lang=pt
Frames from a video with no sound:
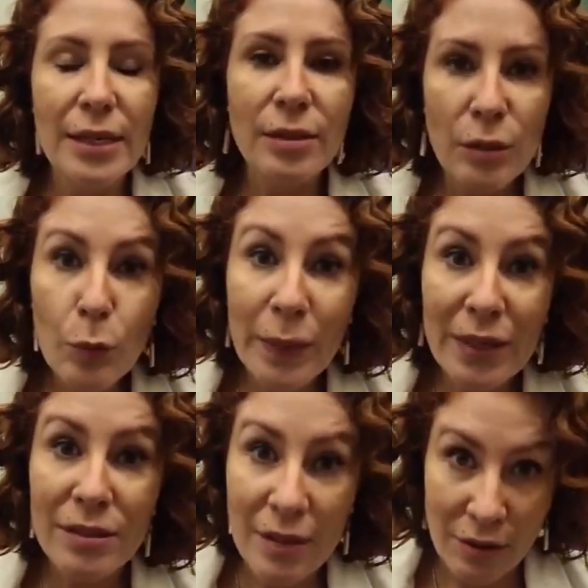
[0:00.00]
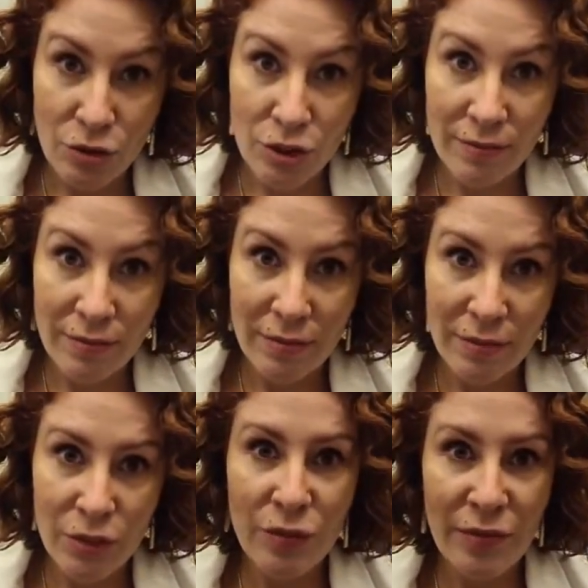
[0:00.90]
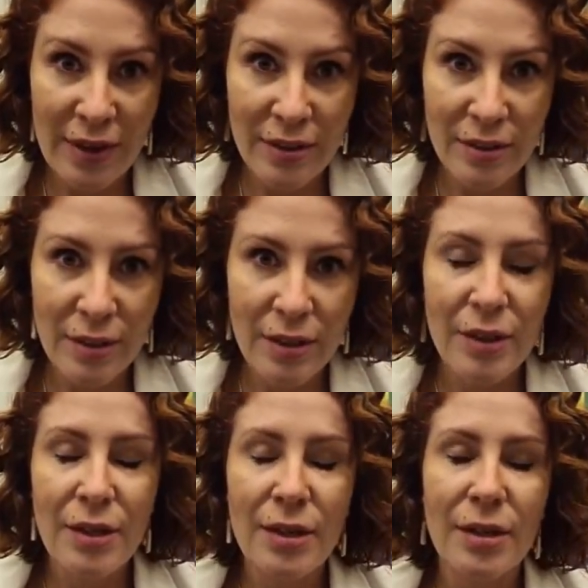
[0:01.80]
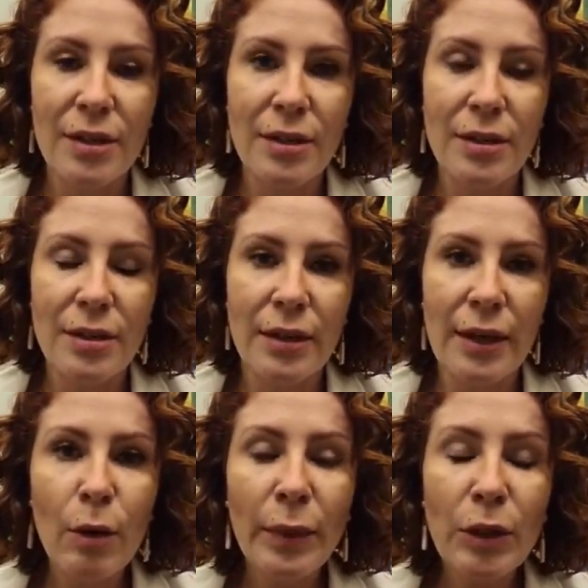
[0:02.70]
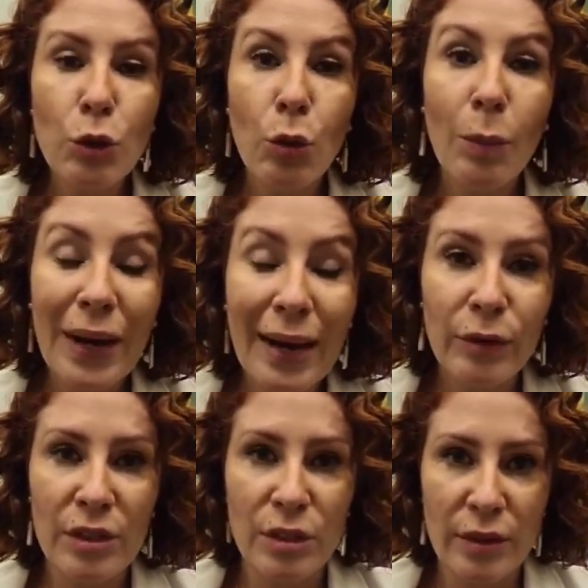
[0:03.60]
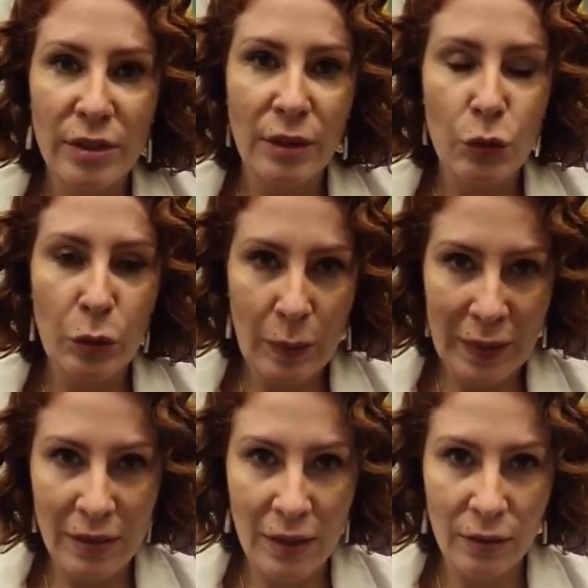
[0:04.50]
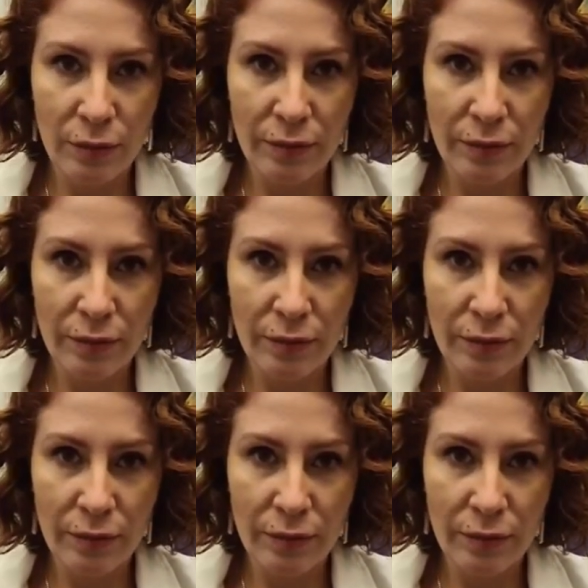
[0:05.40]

Se o presidente tivesse uh, realmente comprado essas vacinas no ano passado,